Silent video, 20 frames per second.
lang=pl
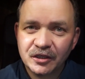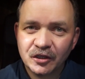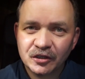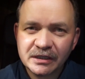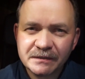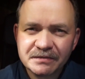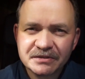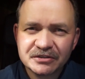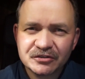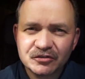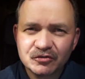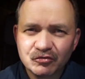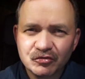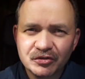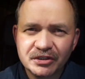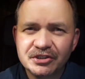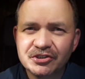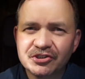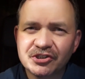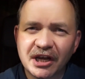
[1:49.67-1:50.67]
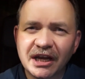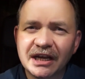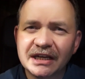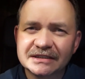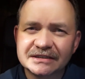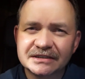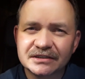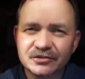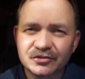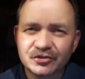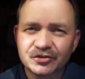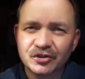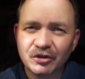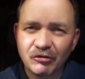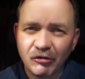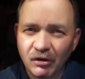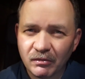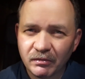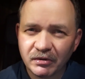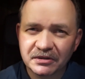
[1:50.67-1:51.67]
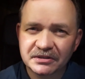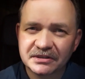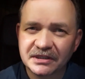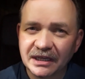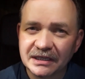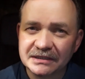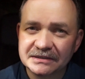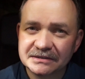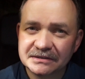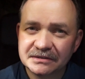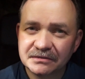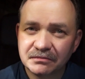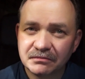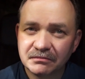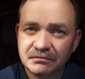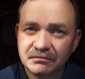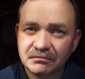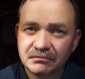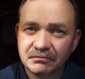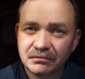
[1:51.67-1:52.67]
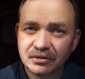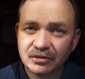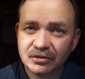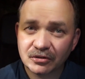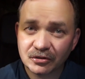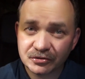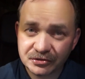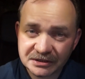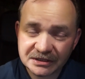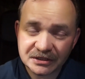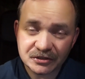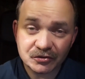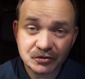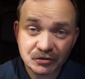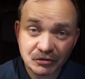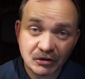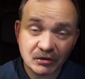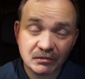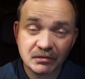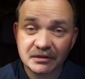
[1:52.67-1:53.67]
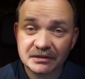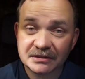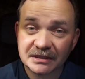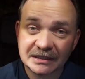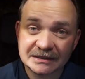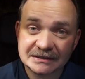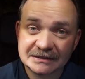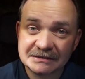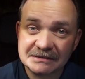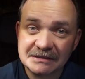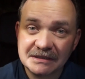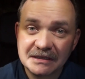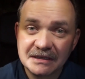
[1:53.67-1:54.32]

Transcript: I one przez długi czas żyją obok nas, bo rodzice żyją obok nas.